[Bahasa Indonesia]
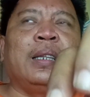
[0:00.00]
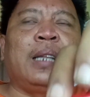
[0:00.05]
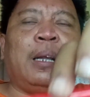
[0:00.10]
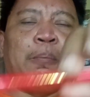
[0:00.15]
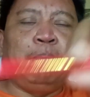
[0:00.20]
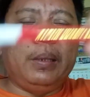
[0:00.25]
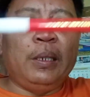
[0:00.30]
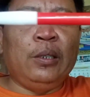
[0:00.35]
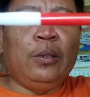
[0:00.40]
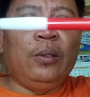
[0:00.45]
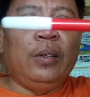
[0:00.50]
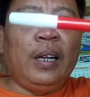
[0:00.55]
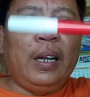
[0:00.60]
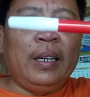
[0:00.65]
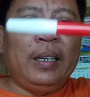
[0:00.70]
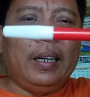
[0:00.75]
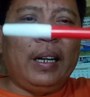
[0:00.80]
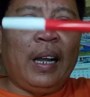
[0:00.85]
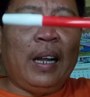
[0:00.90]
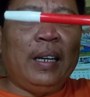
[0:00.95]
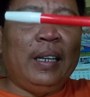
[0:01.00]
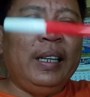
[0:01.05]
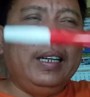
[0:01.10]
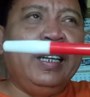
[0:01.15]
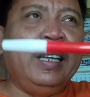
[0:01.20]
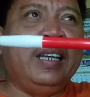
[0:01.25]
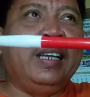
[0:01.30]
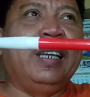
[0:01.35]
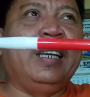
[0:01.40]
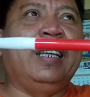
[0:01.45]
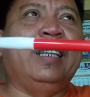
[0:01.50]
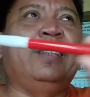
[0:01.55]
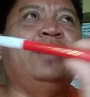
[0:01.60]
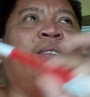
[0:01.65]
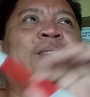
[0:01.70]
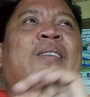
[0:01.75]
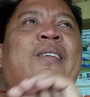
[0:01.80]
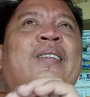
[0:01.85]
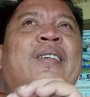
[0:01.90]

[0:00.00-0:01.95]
terpesona dengan ini gitu